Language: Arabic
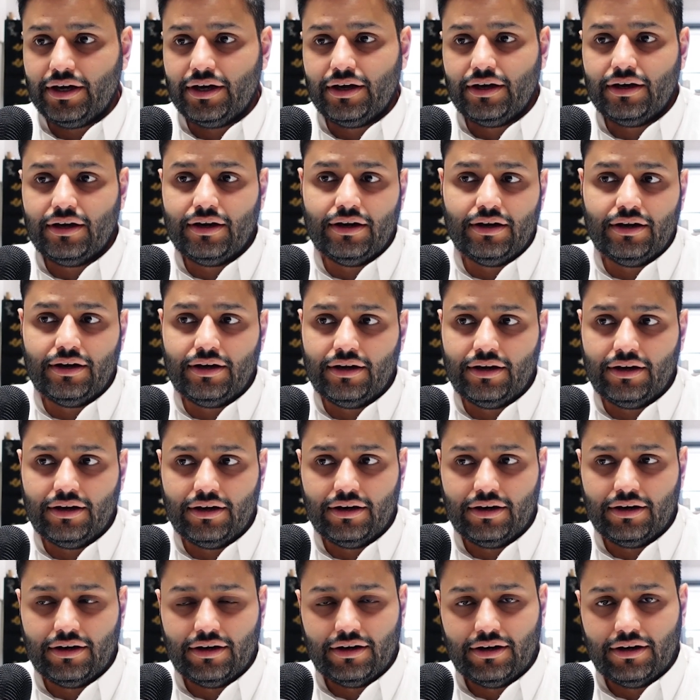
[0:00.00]
الـ الـ
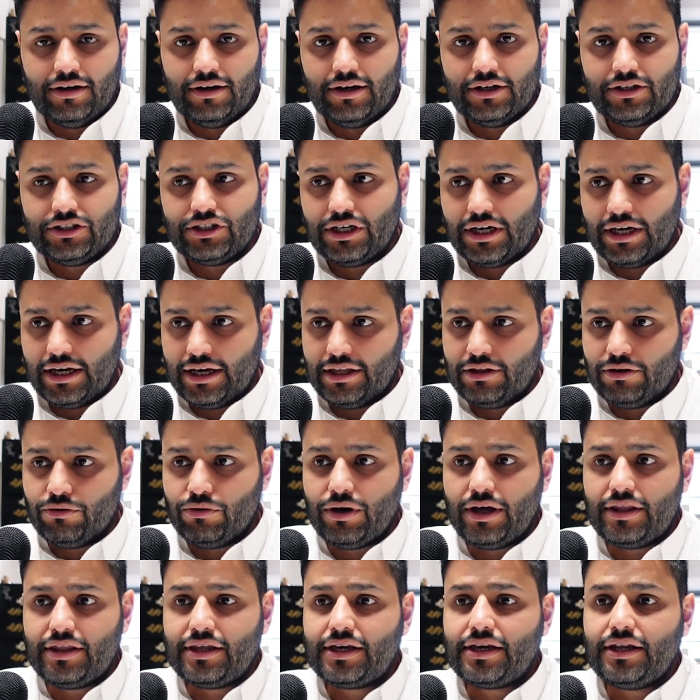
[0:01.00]
الـ الاشياء هذه
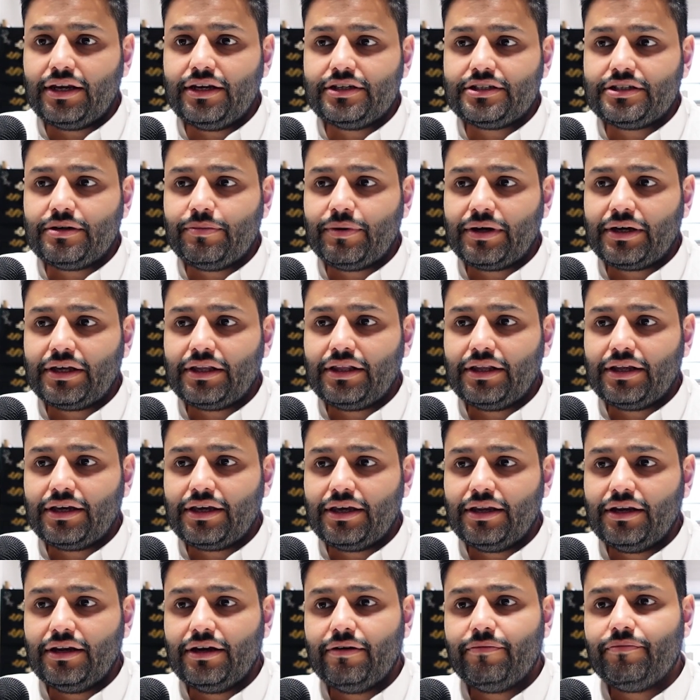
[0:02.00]
وهذه كلها زي ما قلت لك
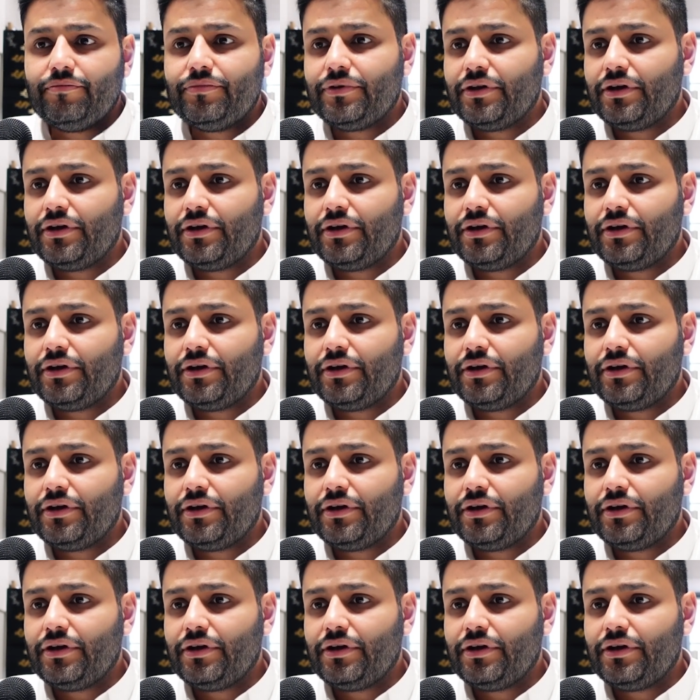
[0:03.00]
هنا